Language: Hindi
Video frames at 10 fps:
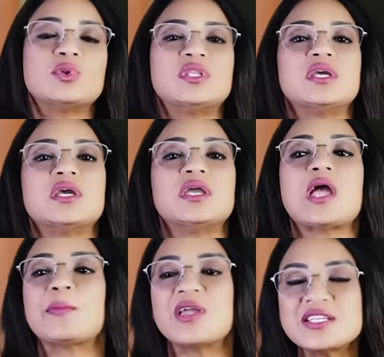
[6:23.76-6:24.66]
होती है
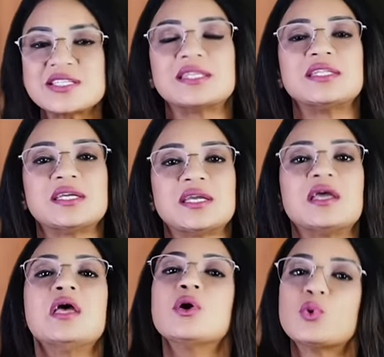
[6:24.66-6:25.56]
या आप गिर जाती
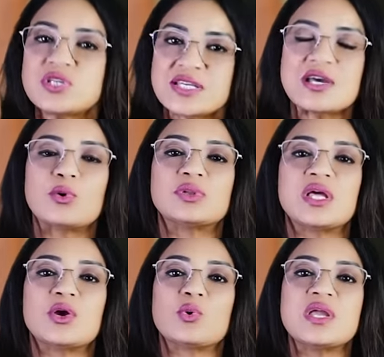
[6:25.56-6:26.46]
हैं कुछ ऐसा
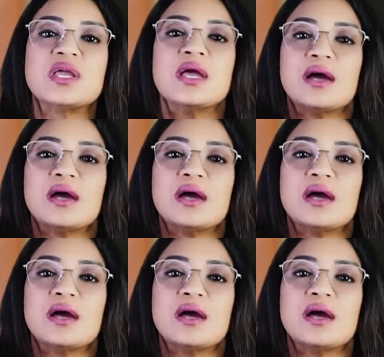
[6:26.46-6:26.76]
होता है कोई